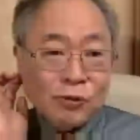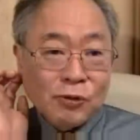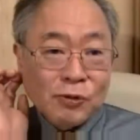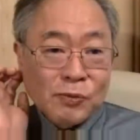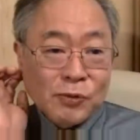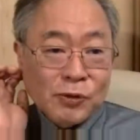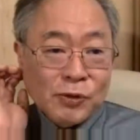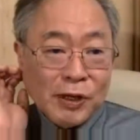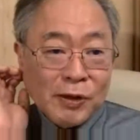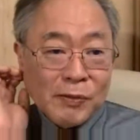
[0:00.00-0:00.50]

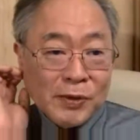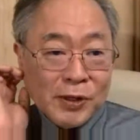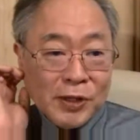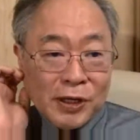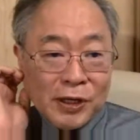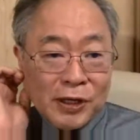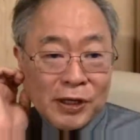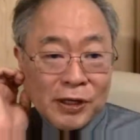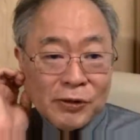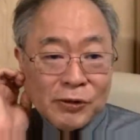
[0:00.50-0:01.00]
供は
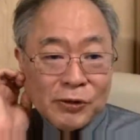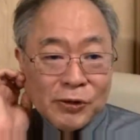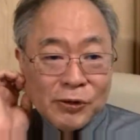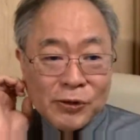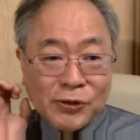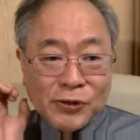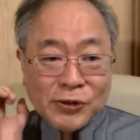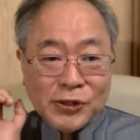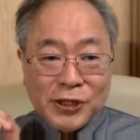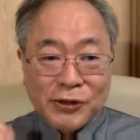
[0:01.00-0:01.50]
アメリカの教
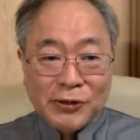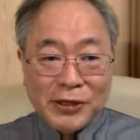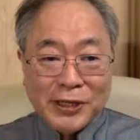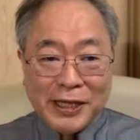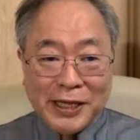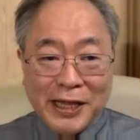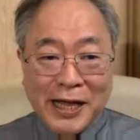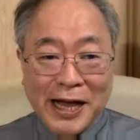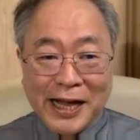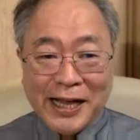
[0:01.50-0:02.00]
育しか受
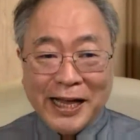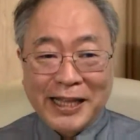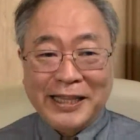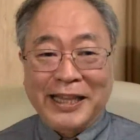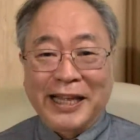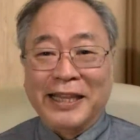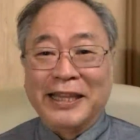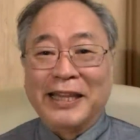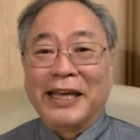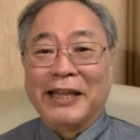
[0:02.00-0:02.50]
けてなかっ
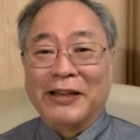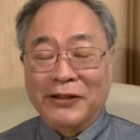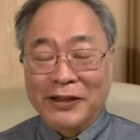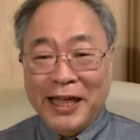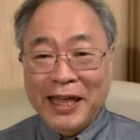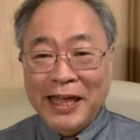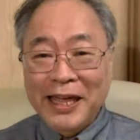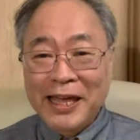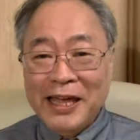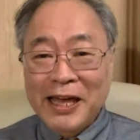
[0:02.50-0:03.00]
たんだけど
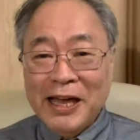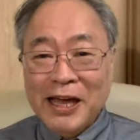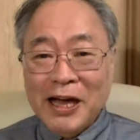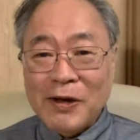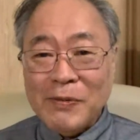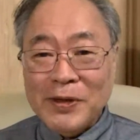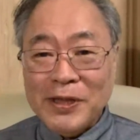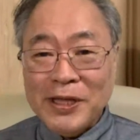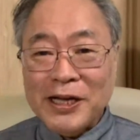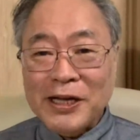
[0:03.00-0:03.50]
ね。
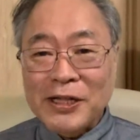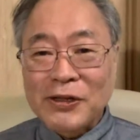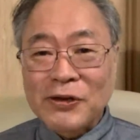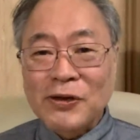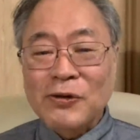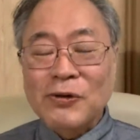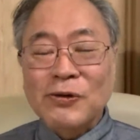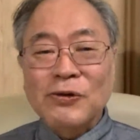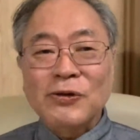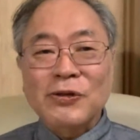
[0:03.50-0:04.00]
アメリカ
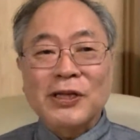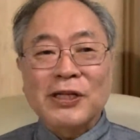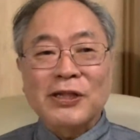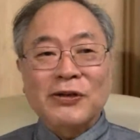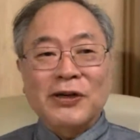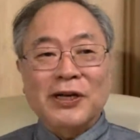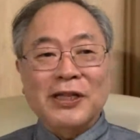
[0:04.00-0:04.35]
の方だと